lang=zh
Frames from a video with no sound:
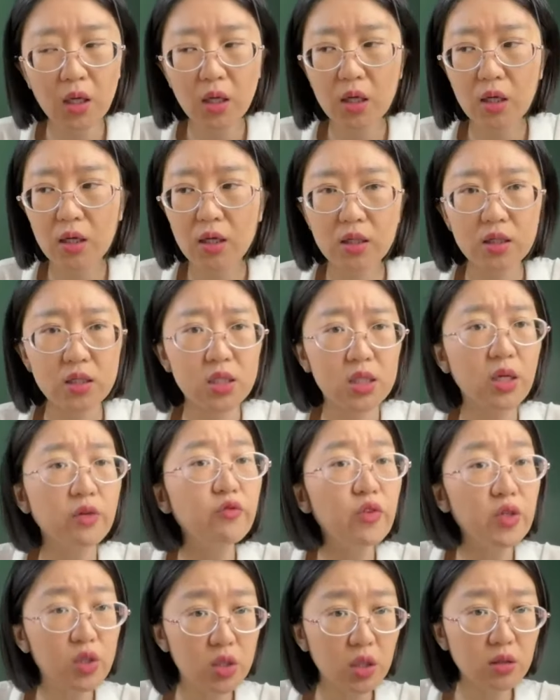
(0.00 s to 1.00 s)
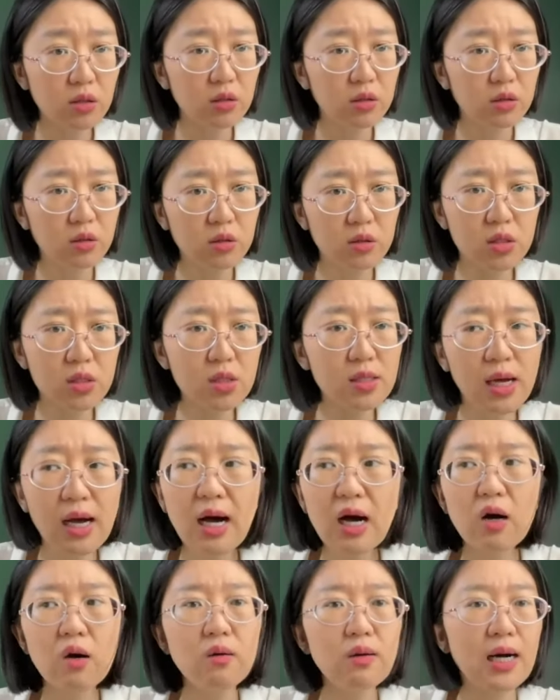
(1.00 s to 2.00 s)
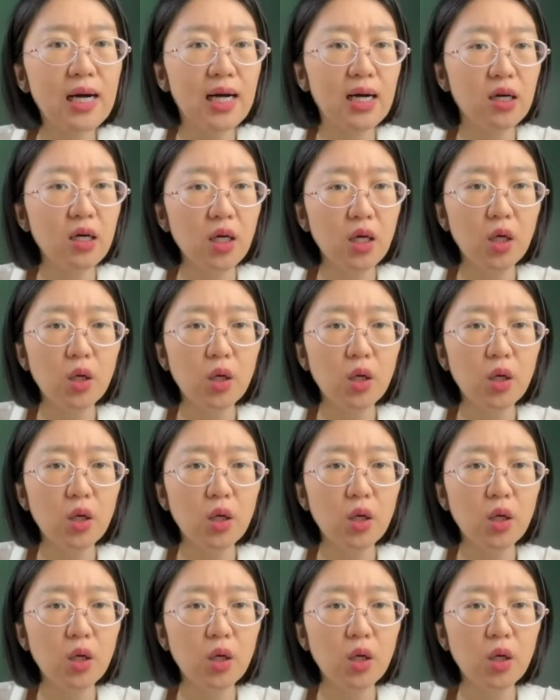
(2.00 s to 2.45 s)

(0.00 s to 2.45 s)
呃身份证字号啊，